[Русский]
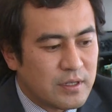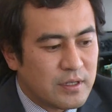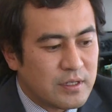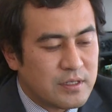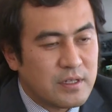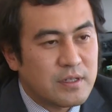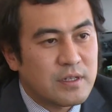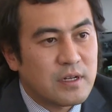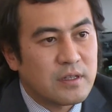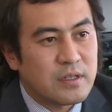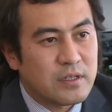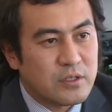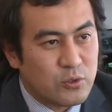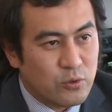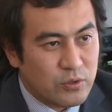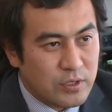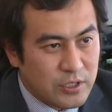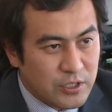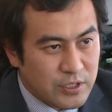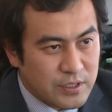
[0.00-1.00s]
Национальная
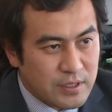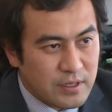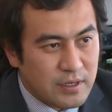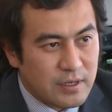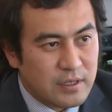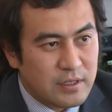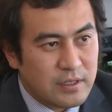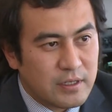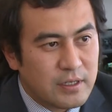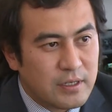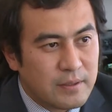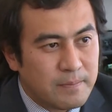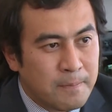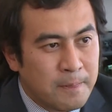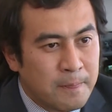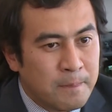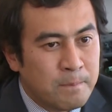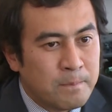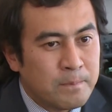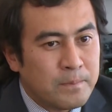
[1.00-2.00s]
студенческая лига.
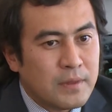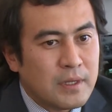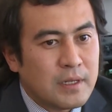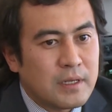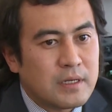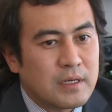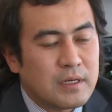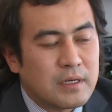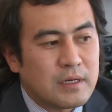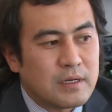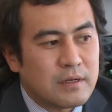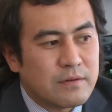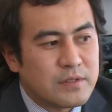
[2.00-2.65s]
Э,